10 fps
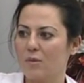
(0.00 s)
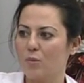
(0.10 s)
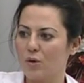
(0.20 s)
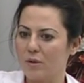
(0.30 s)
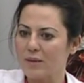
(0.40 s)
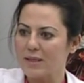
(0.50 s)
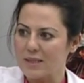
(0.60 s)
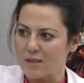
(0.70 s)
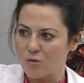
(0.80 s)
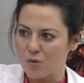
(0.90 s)
böyle bir
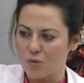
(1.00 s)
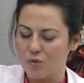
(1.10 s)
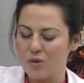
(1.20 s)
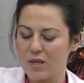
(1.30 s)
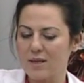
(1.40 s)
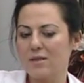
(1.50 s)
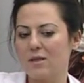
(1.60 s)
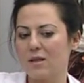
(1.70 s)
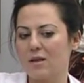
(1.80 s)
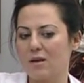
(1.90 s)
kısır döngü
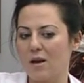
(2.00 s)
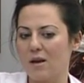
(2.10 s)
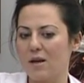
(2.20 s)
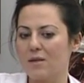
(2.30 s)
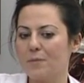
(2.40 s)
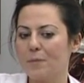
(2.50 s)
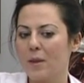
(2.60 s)
içerisine girerler.